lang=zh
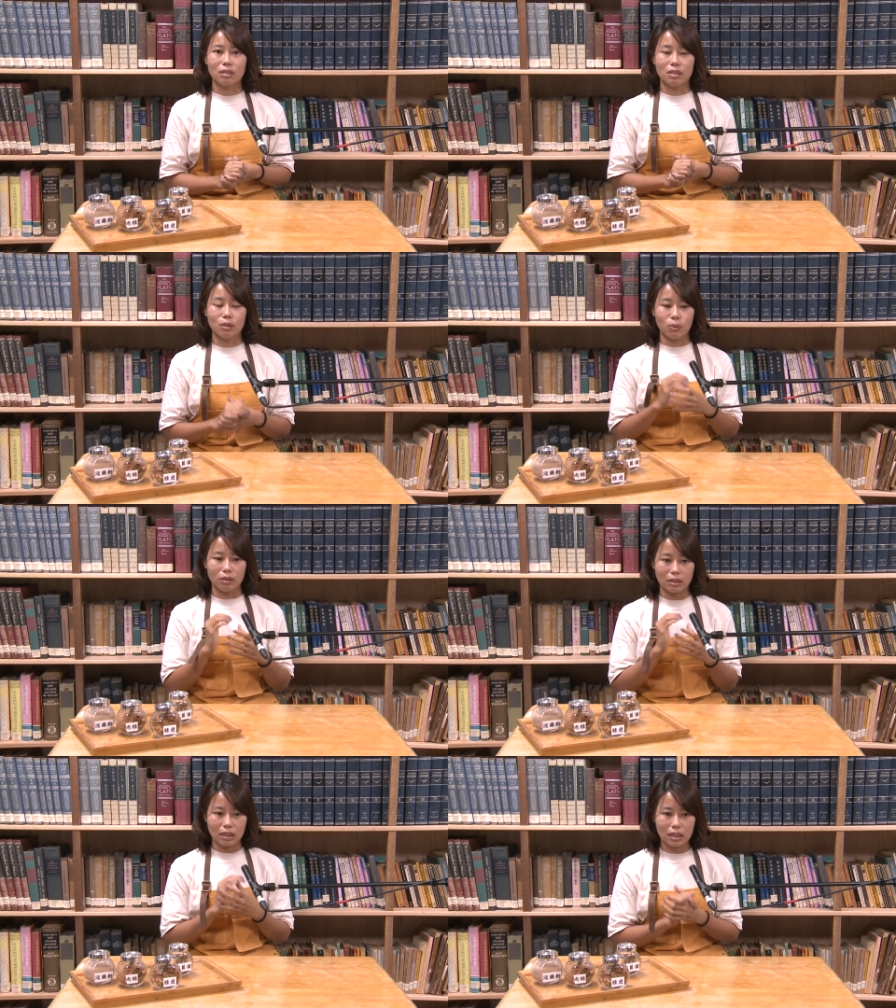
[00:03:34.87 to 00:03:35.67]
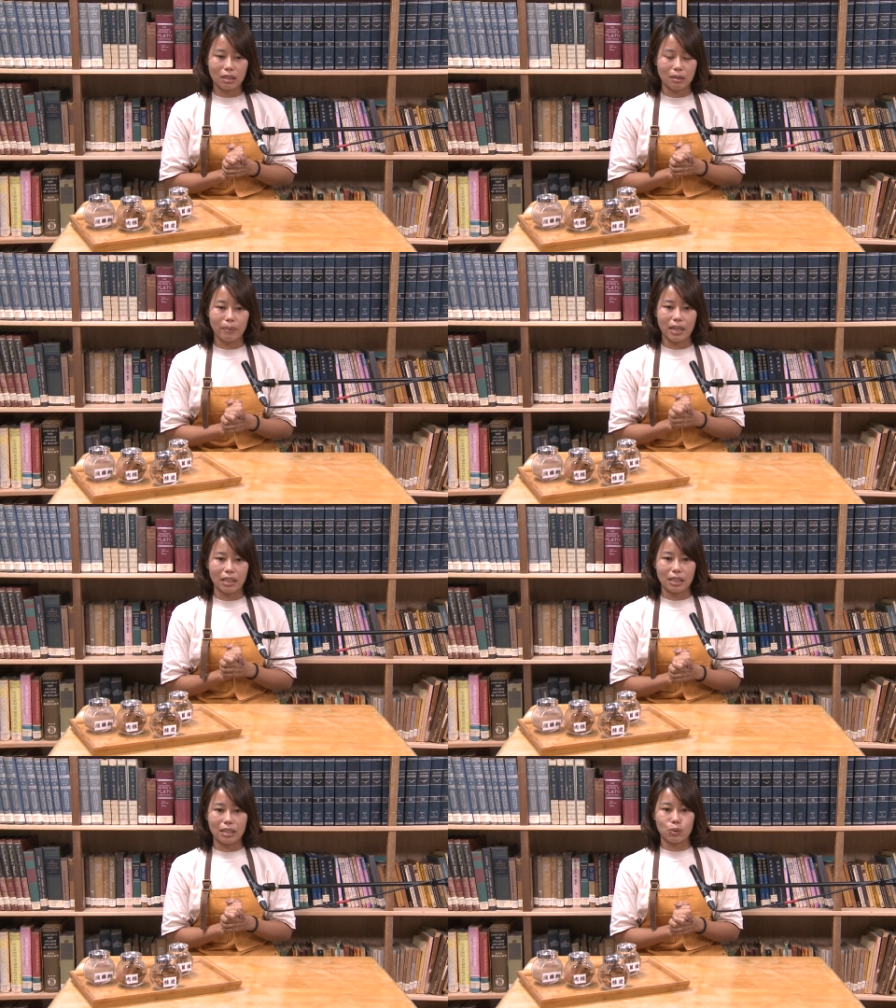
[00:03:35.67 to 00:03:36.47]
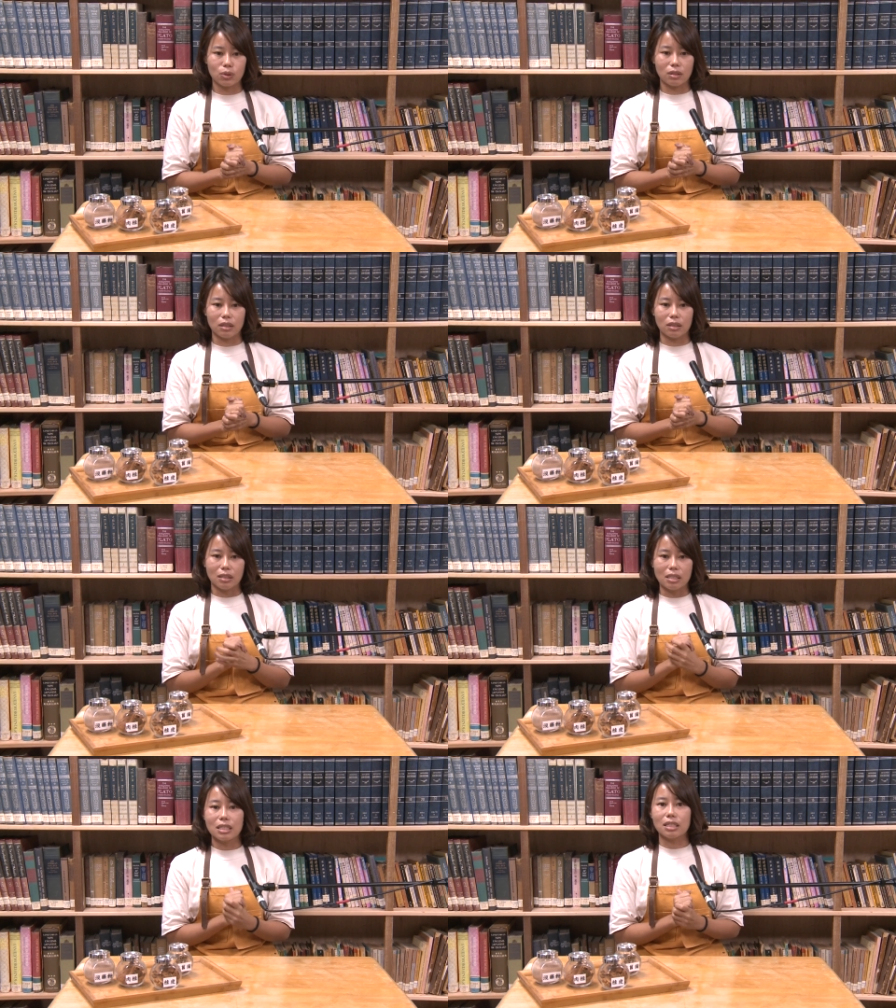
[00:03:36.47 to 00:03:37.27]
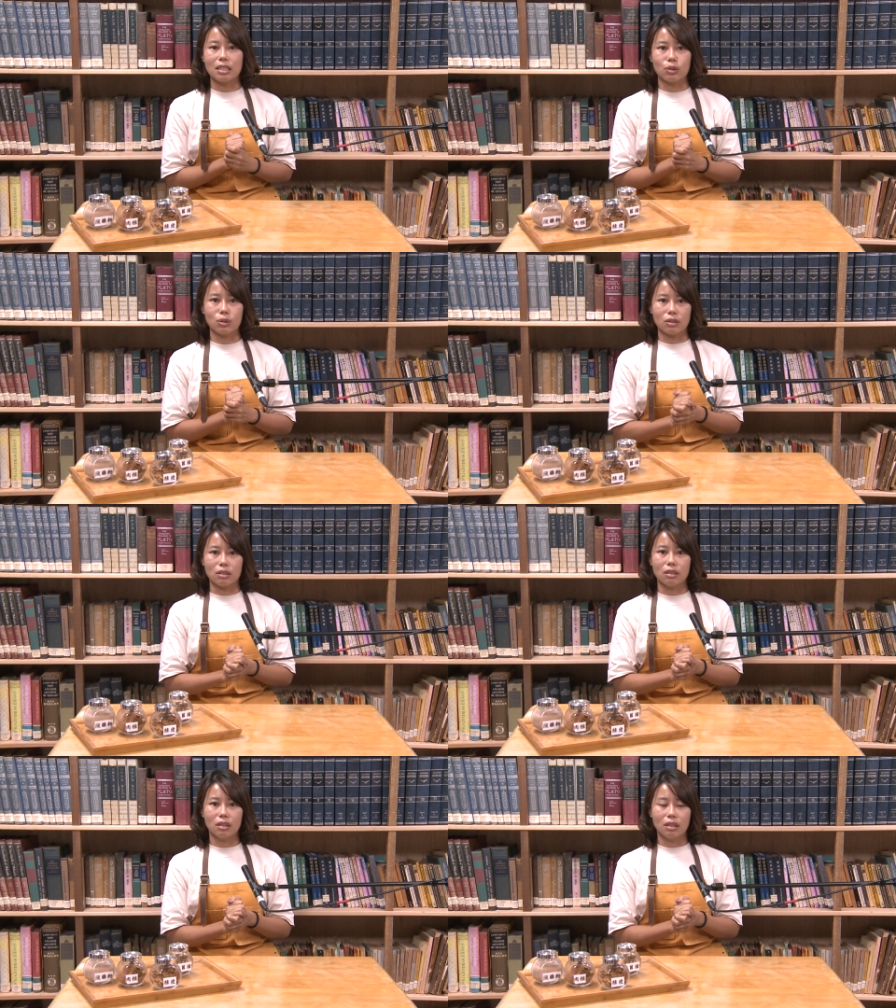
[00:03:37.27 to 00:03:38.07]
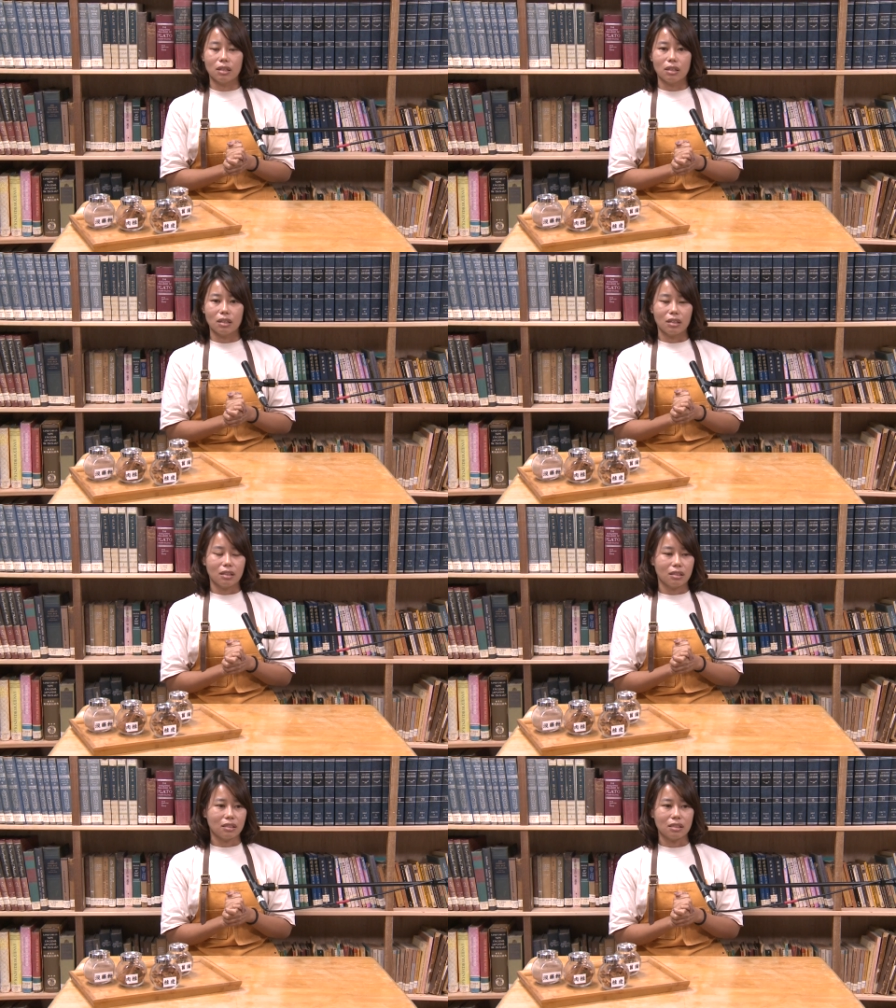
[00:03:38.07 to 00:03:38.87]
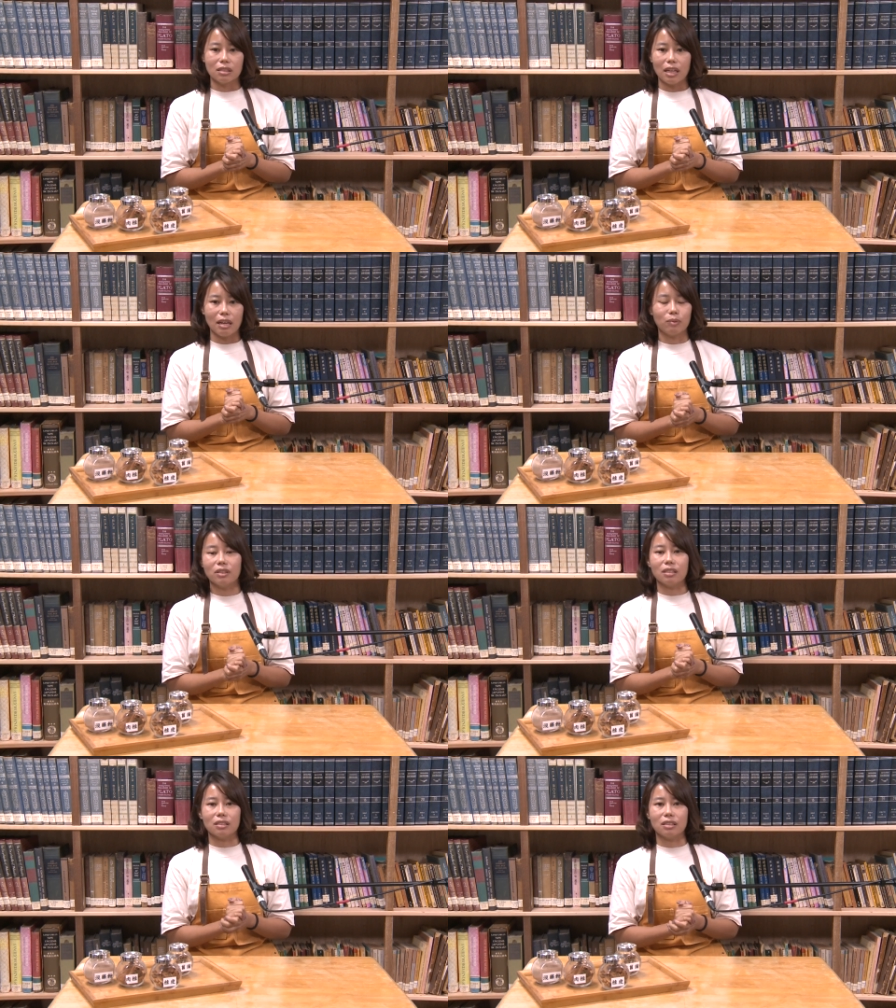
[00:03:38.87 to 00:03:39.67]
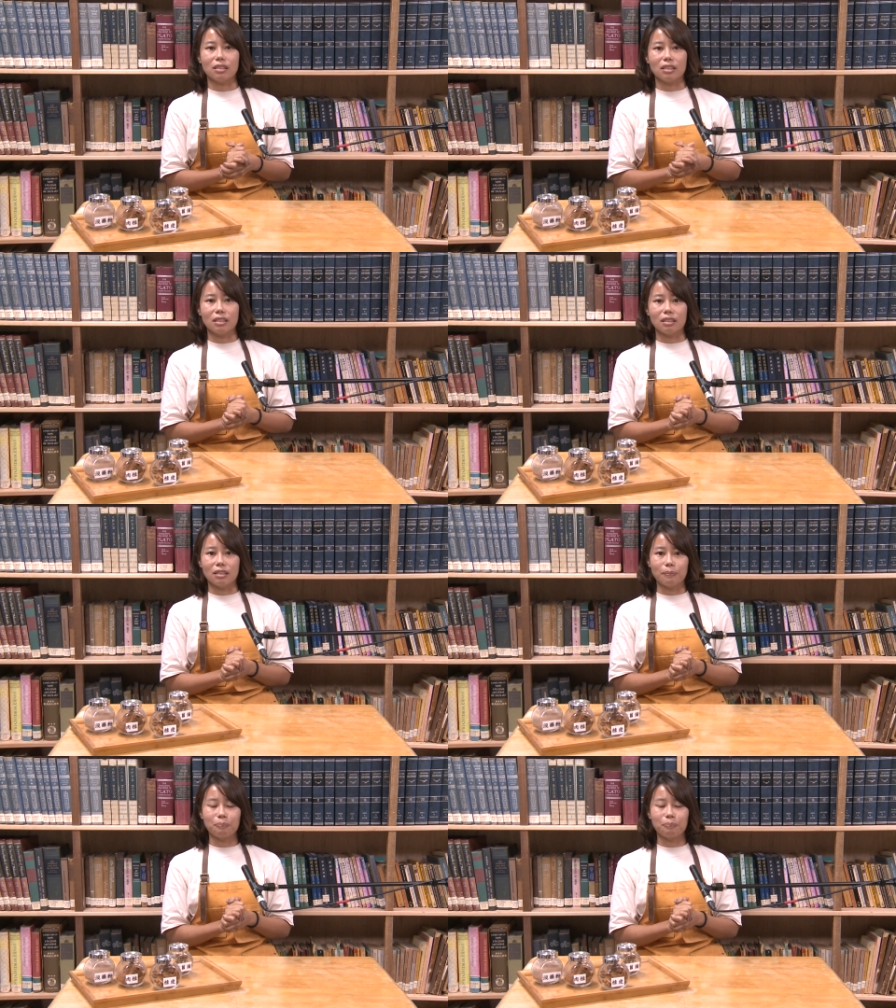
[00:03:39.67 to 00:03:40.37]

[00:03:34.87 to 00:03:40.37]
这是我第一个被医治的神机启士，真是太不可思议了。